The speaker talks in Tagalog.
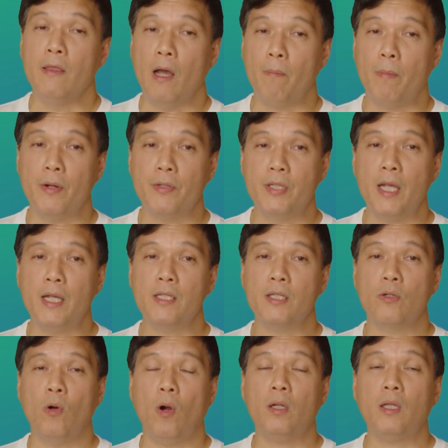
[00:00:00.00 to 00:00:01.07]
Number
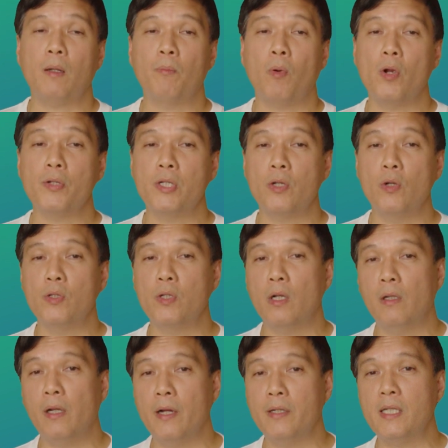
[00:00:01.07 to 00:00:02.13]
6, court at
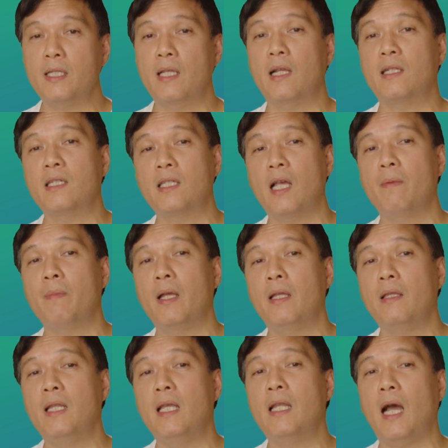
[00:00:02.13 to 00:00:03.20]
prosecution clearances na nagsasabing
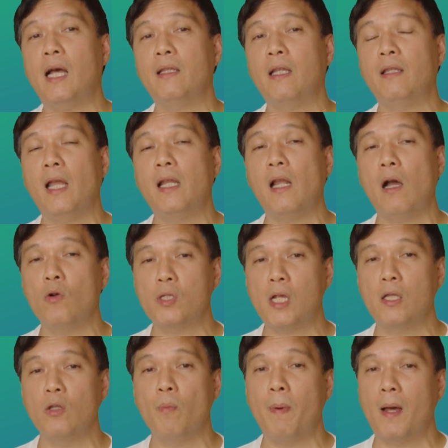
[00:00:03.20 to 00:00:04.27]
hindi nakadetain ang
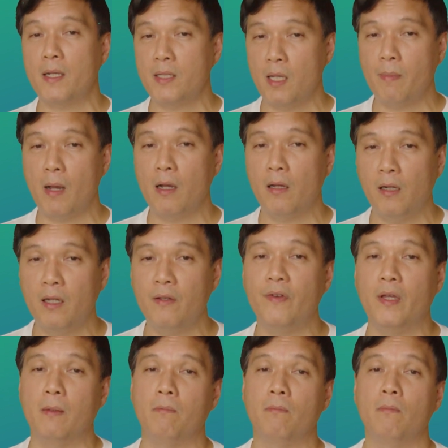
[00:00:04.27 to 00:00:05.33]
akusado para sa ibang
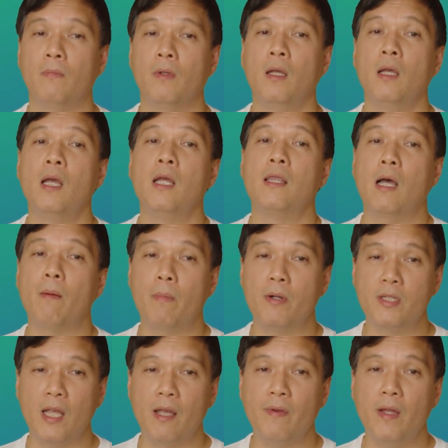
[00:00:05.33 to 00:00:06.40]
krimen.
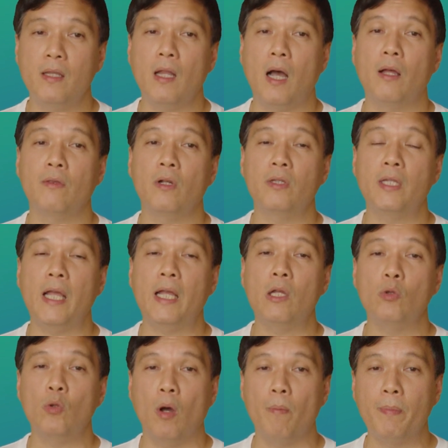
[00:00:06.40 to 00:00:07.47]
Number 7,
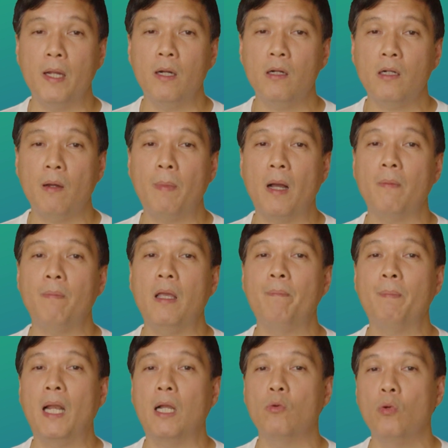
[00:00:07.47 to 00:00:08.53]
undertaking to appear kapag
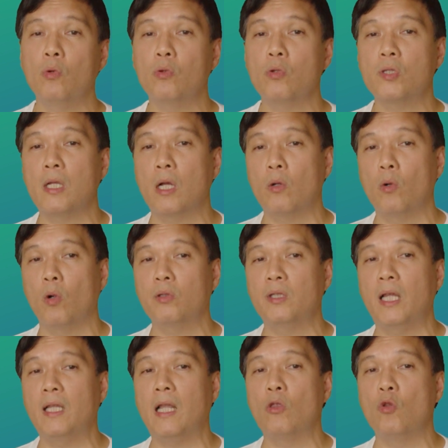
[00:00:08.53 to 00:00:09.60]
ipinag-utos ng
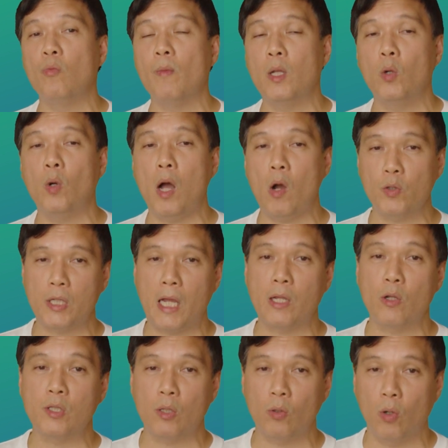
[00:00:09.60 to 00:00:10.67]
korte na dumalo ang
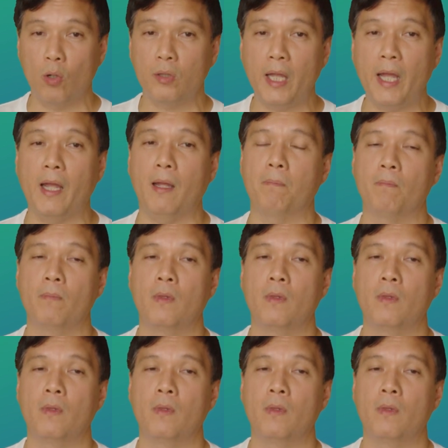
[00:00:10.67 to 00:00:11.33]
akusado sa korte.